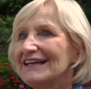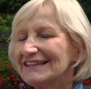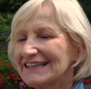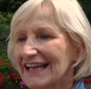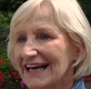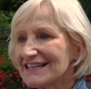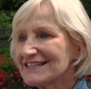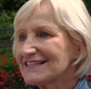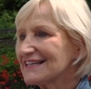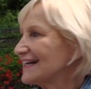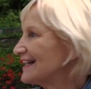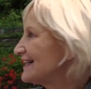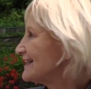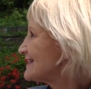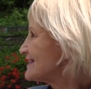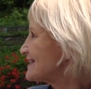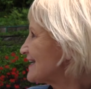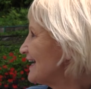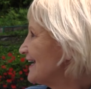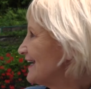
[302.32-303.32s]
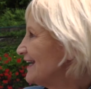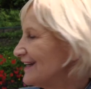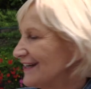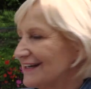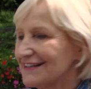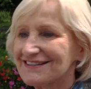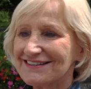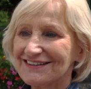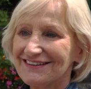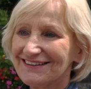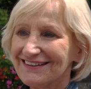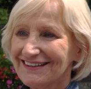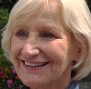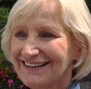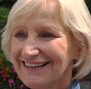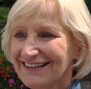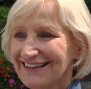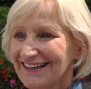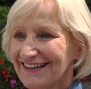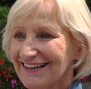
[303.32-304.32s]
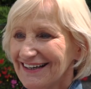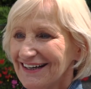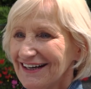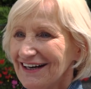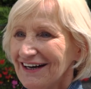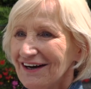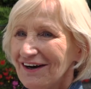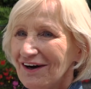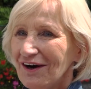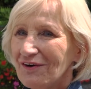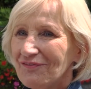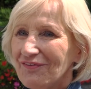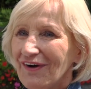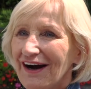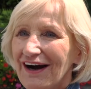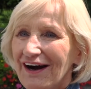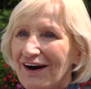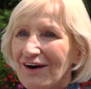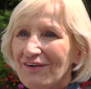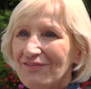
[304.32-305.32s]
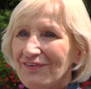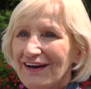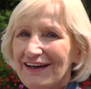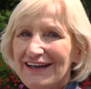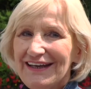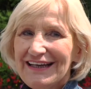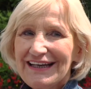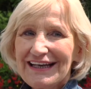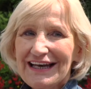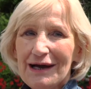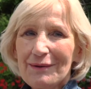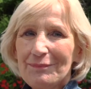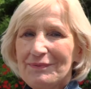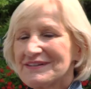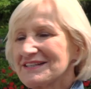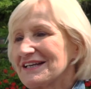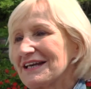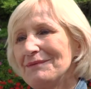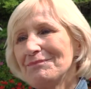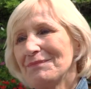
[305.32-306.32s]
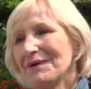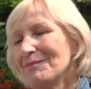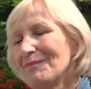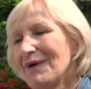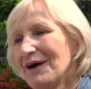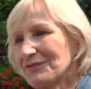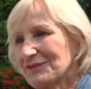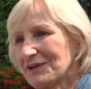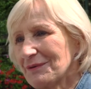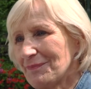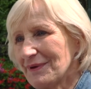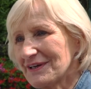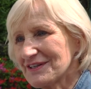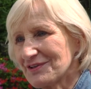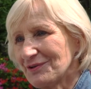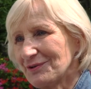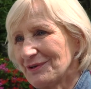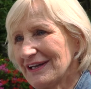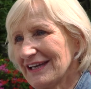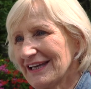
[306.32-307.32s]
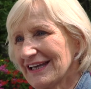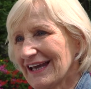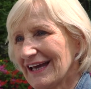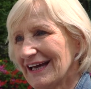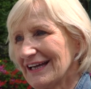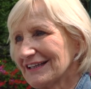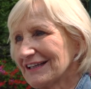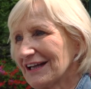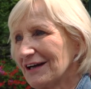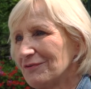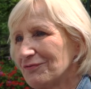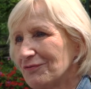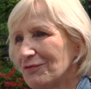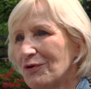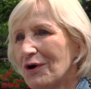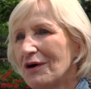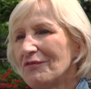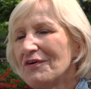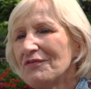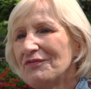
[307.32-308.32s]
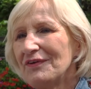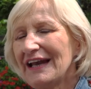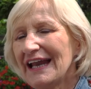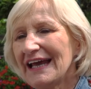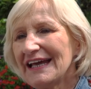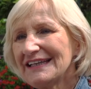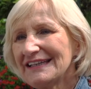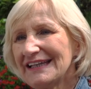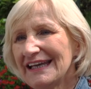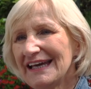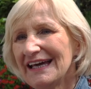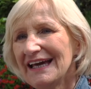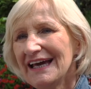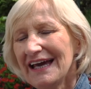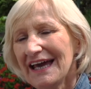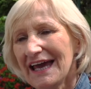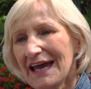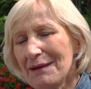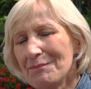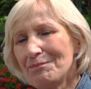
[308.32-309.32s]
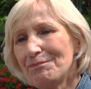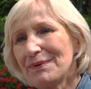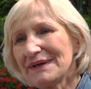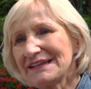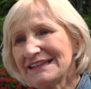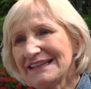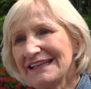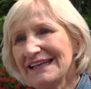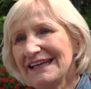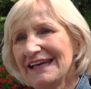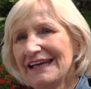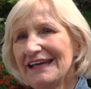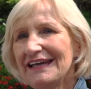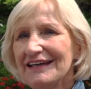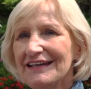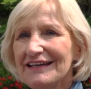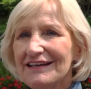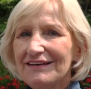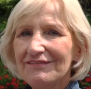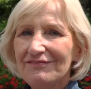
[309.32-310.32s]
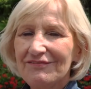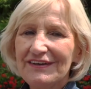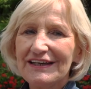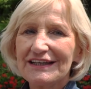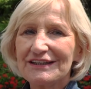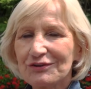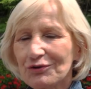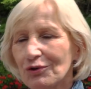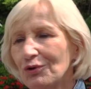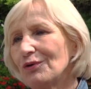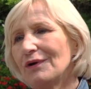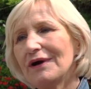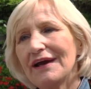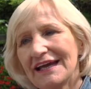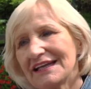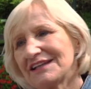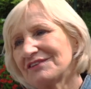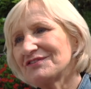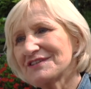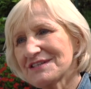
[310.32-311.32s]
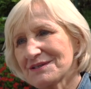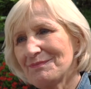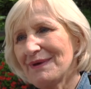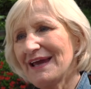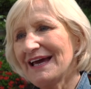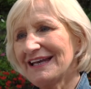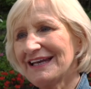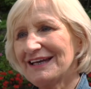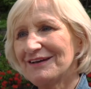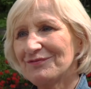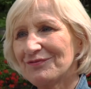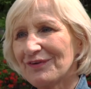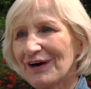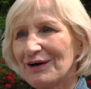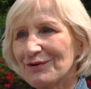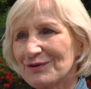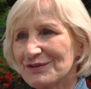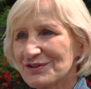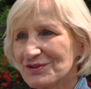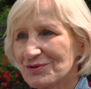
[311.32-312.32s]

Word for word: Das kann sein. Also, aber, aber ich glaube, es kommt immer auf die Persönlichkeit drauf Aber vielleicht die Empathie wird da etwas mehr den Frauen